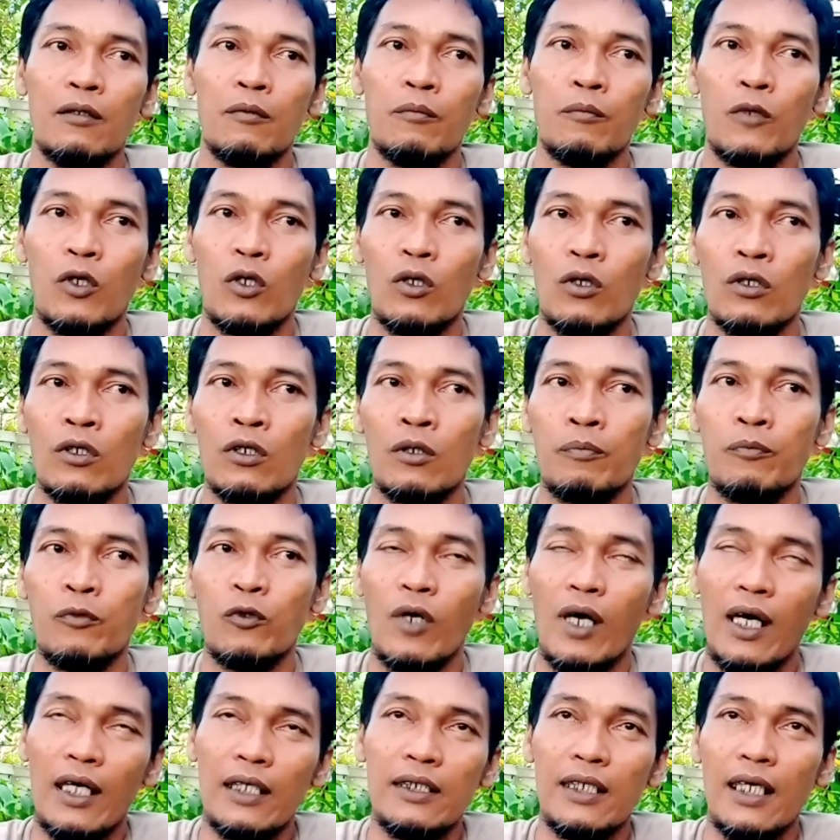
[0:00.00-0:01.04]

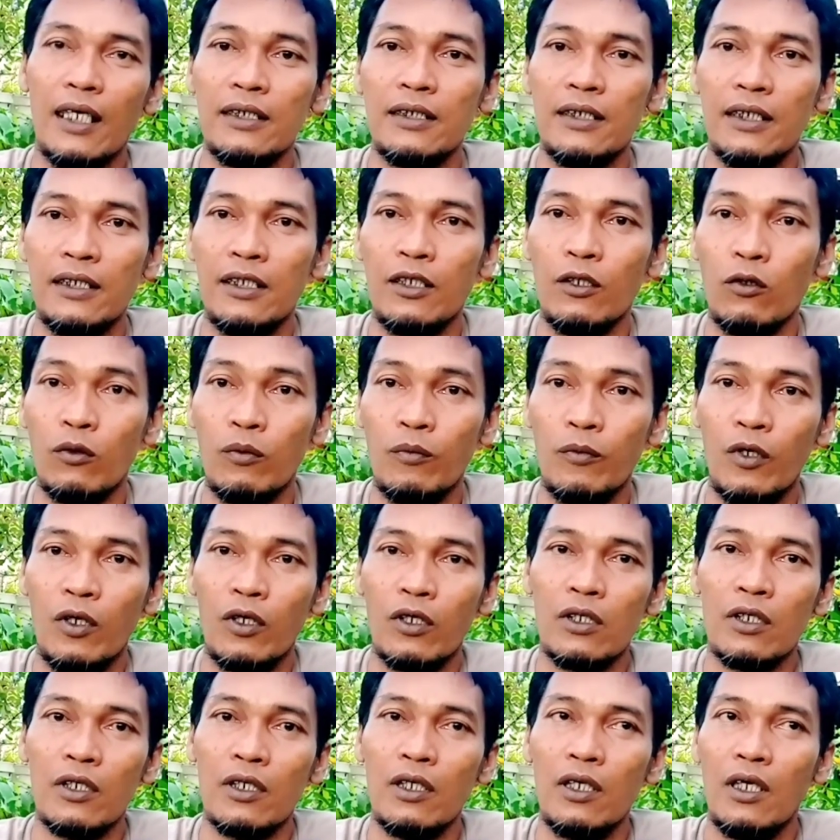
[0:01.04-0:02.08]
berbuahnya sih di
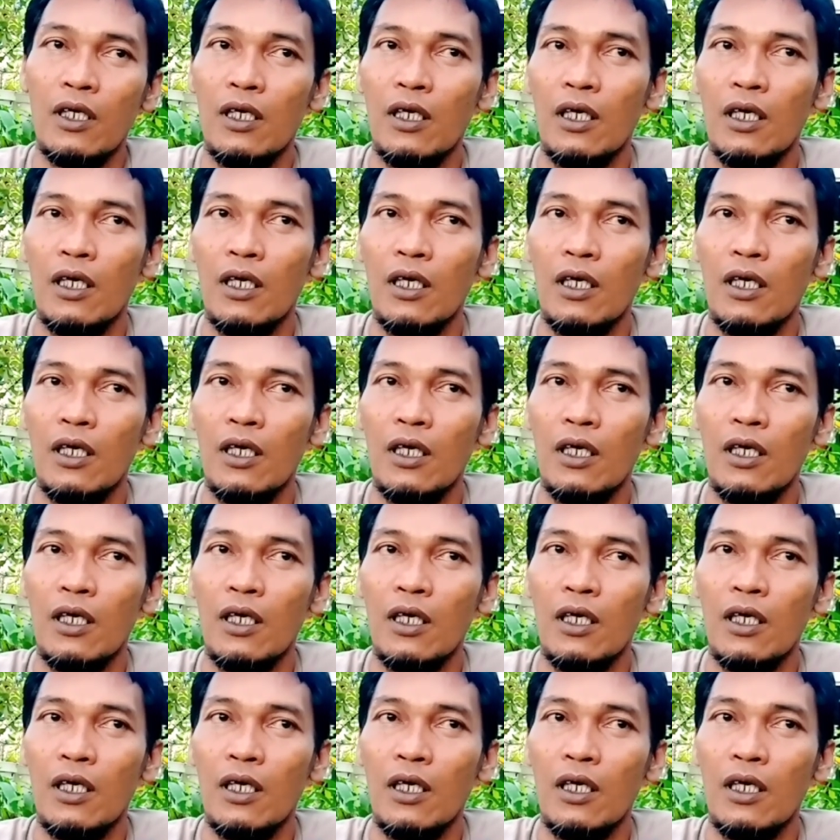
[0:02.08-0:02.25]
umur